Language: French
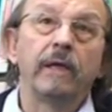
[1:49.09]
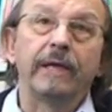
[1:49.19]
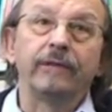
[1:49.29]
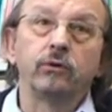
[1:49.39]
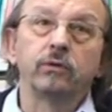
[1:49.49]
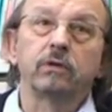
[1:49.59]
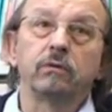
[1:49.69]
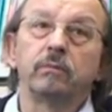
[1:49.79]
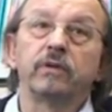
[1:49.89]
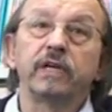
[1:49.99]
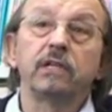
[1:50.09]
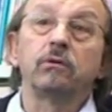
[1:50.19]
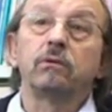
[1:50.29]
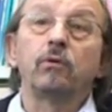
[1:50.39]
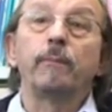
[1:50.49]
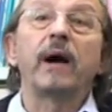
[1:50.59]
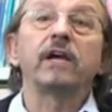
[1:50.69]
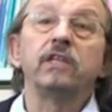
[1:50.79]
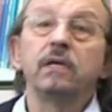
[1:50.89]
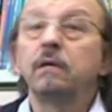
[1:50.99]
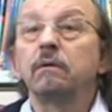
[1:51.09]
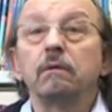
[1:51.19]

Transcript: Et donc, on demandait de, de parrainer